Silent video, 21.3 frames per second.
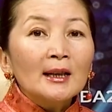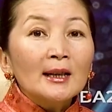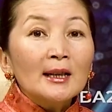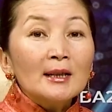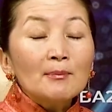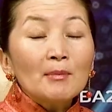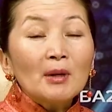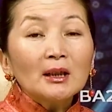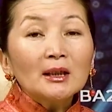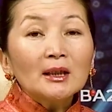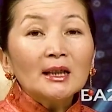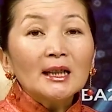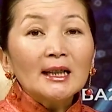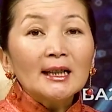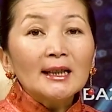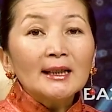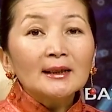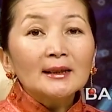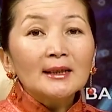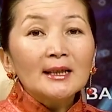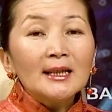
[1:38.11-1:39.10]
Из малых
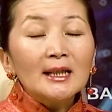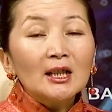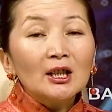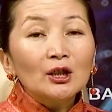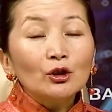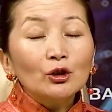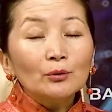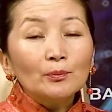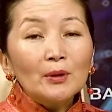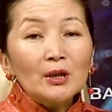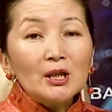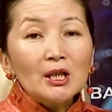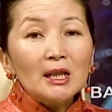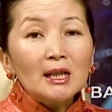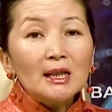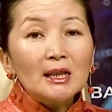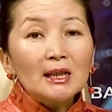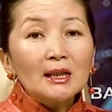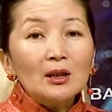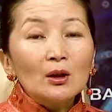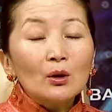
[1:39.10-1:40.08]
лет Серенот
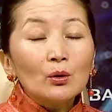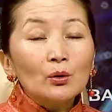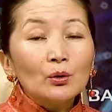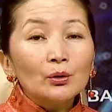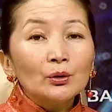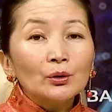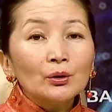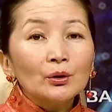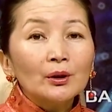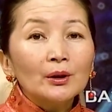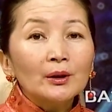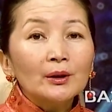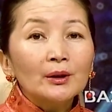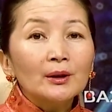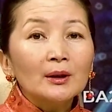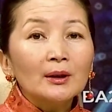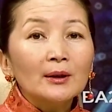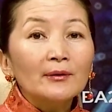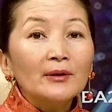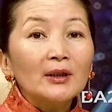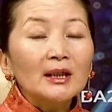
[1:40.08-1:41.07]
Пашкы он
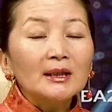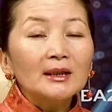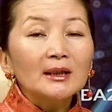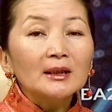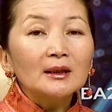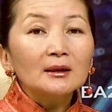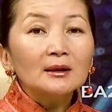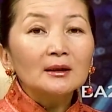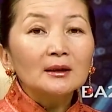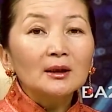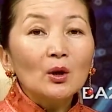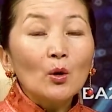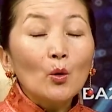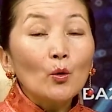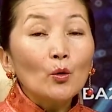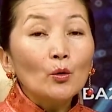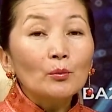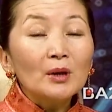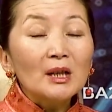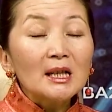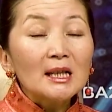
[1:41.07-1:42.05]
видел
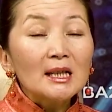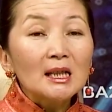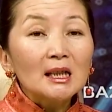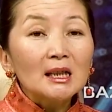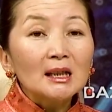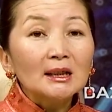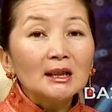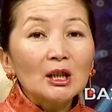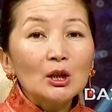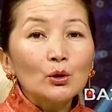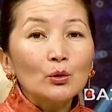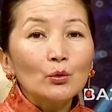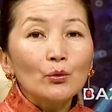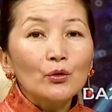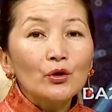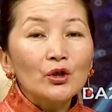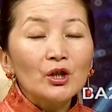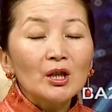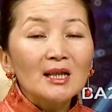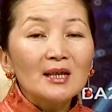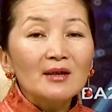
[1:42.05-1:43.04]
образы
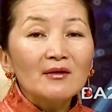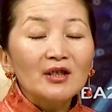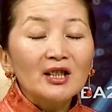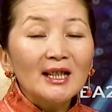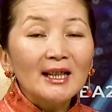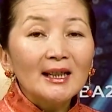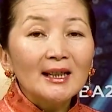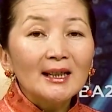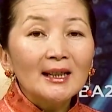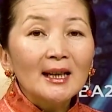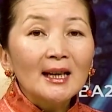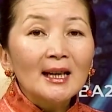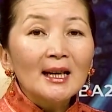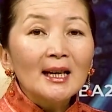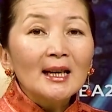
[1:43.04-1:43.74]
танцующих зверей,